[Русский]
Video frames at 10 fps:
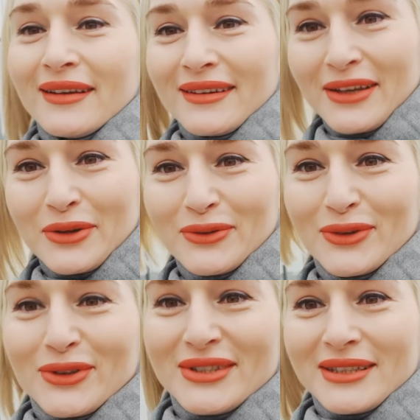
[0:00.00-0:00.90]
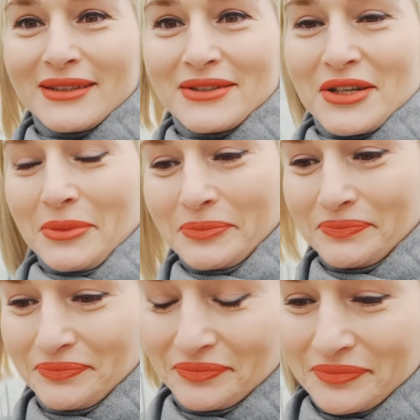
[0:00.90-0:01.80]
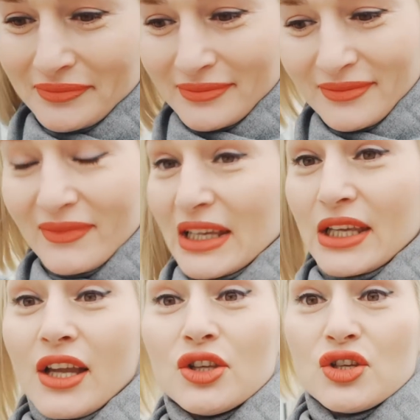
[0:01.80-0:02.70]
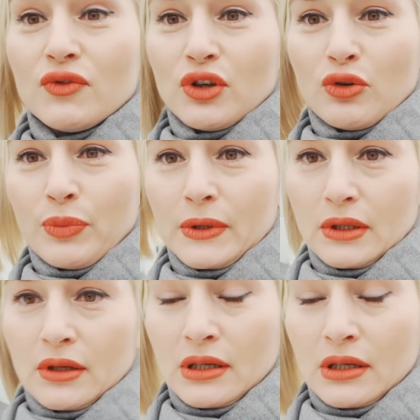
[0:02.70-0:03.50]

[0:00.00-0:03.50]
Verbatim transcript: на Новый год деточкам. Я ничего не купила.